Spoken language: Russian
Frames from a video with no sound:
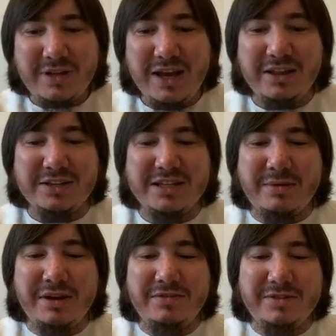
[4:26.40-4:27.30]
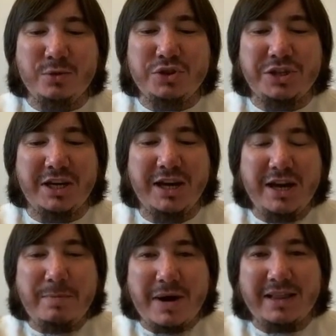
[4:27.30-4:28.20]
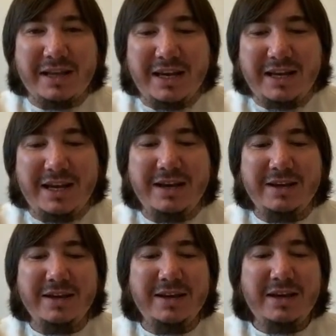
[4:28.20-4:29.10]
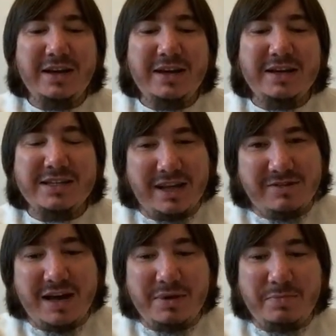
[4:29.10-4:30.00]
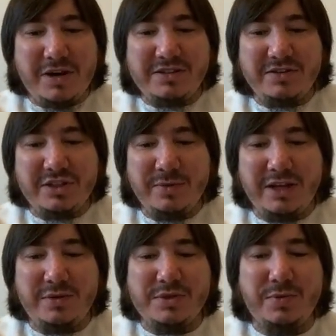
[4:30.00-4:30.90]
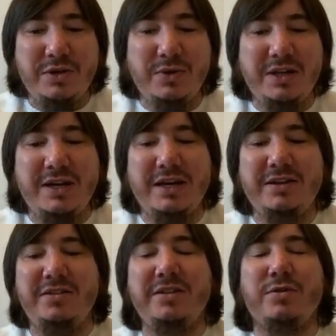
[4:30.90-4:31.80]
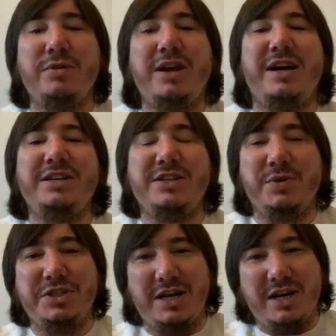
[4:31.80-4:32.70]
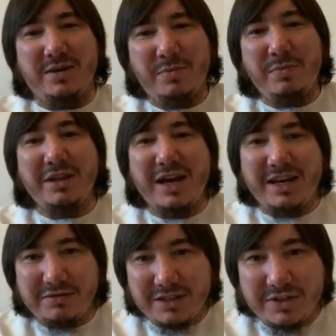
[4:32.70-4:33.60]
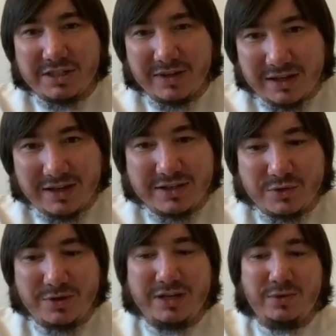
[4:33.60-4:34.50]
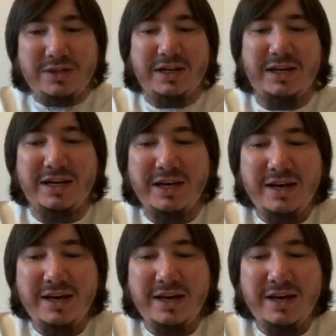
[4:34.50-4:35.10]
Это самые лучшие поклонение словами перед Всевышним Аллахом Субхану Ва Та'аля, это зикру Аллаха Азза Ва Джалля. Поминание Всевышнего Аллаха Субхану Ва Та'аля.